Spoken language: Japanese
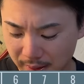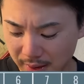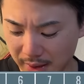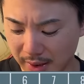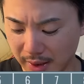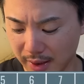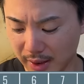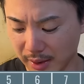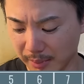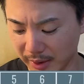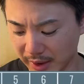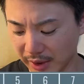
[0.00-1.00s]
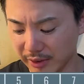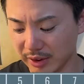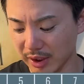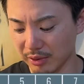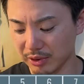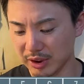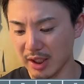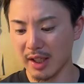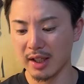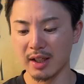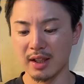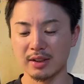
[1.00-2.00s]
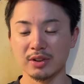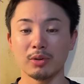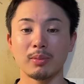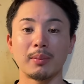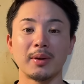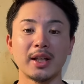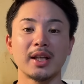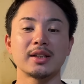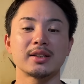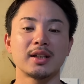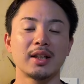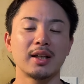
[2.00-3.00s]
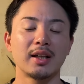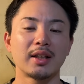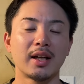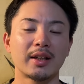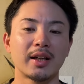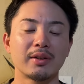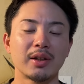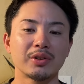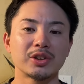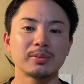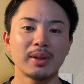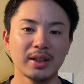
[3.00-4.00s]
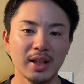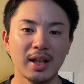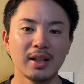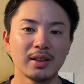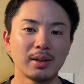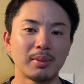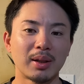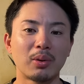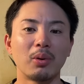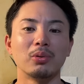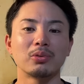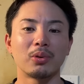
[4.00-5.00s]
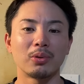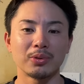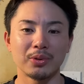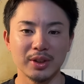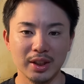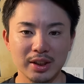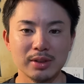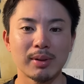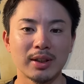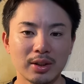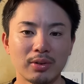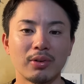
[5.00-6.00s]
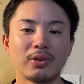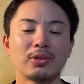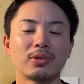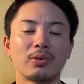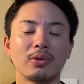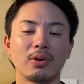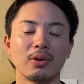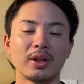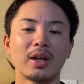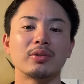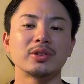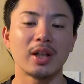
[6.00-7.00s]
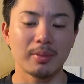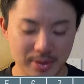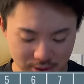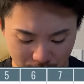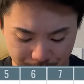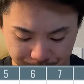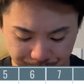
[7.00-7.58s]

えー、まあ、逆転をして、えー、そのままね、えー、7回裏を締めて、まあ、コーブコールドになってしまったというところでございますと。